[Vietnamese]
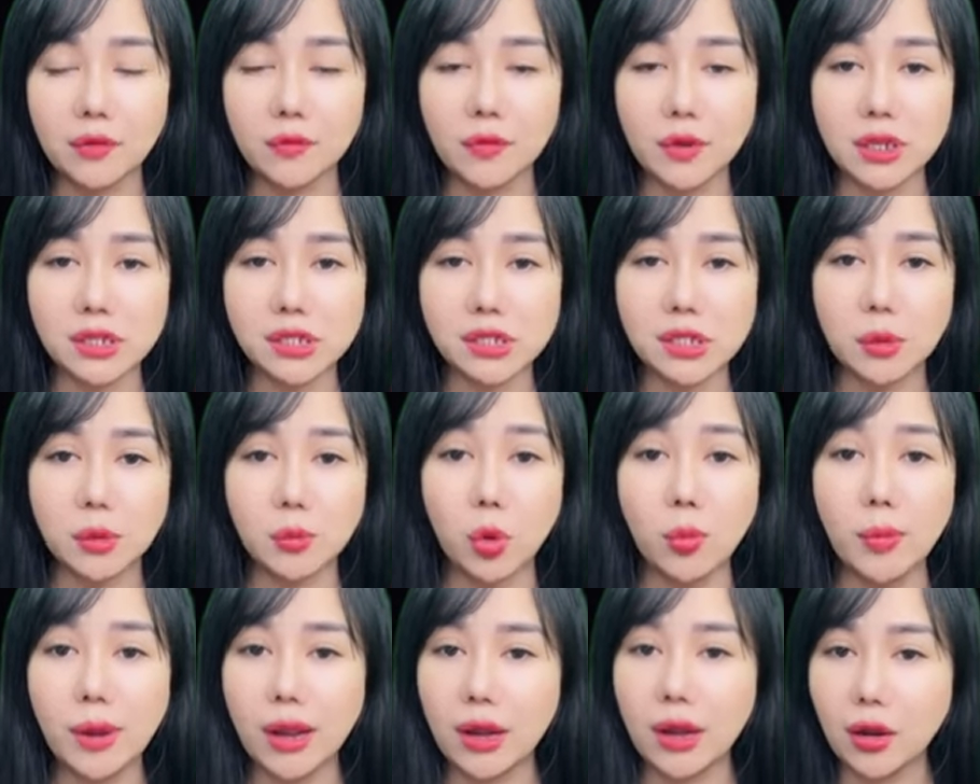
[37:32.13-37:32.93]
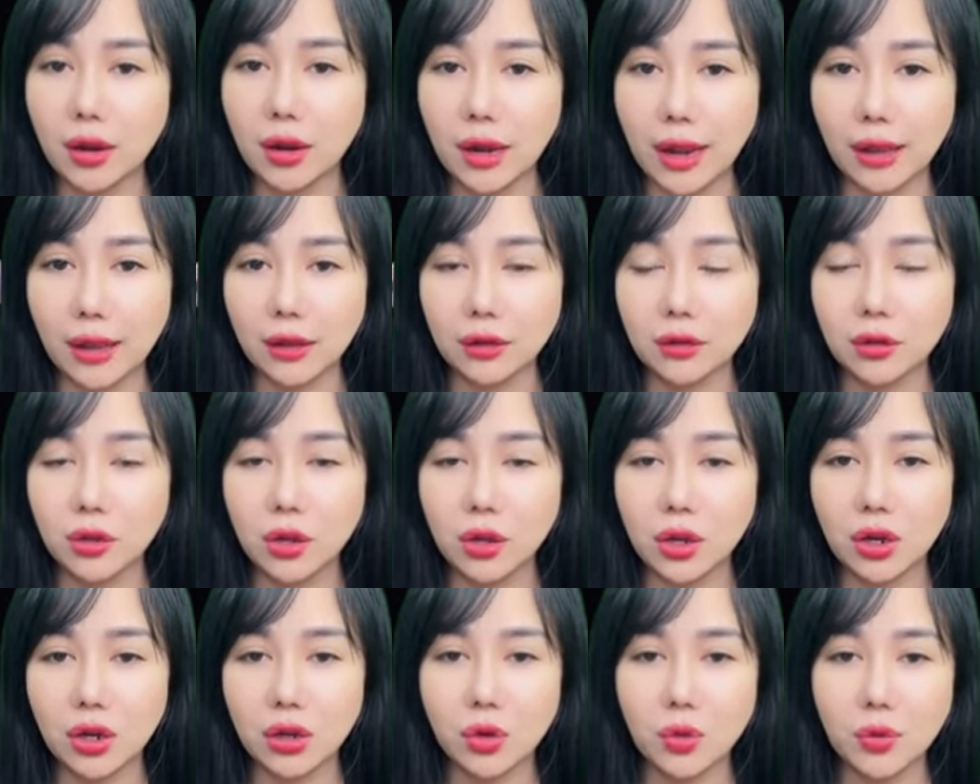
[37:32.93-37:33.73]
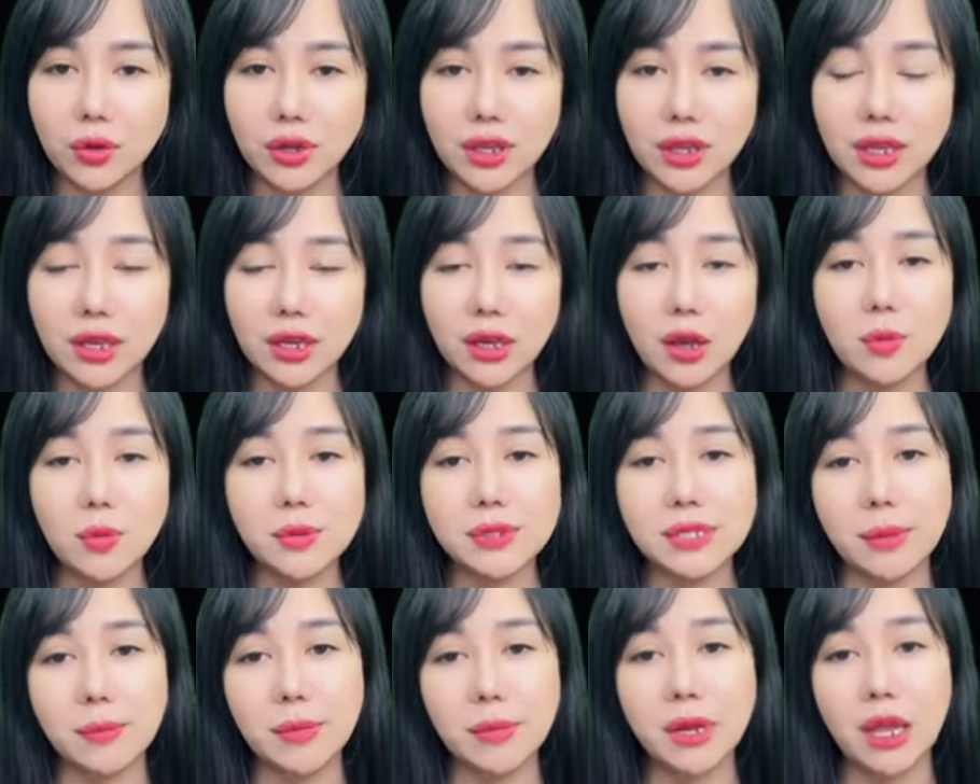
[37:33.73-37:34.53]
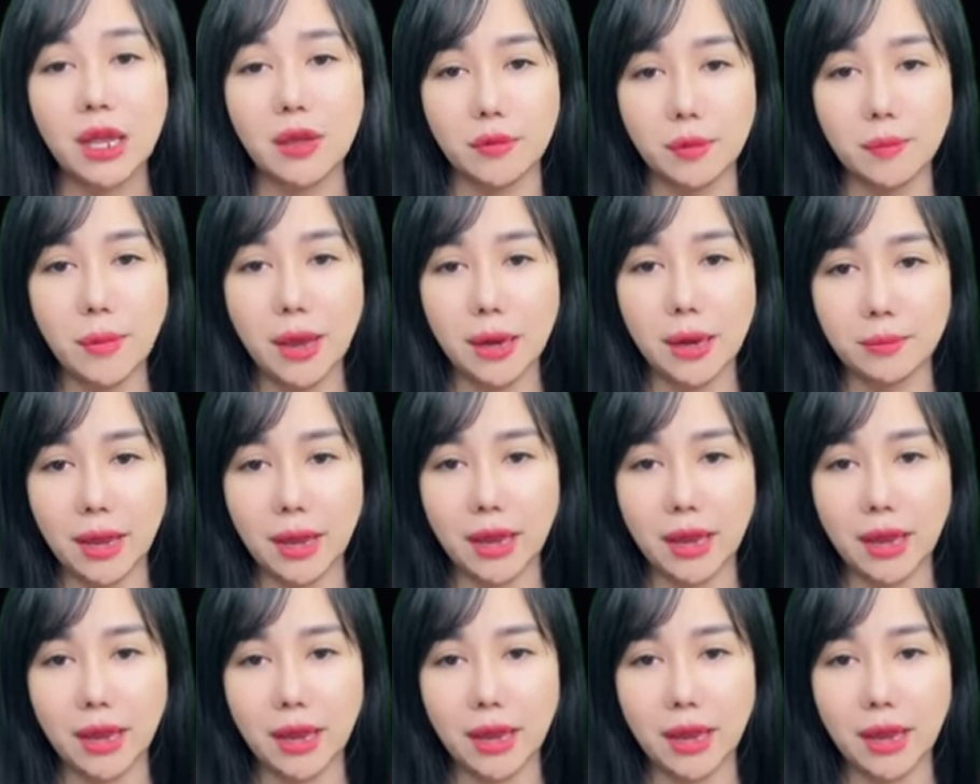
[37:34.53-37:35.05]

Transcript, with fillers: câu hỏi của anh là vẻ mặt kinh kiệu của bà ta.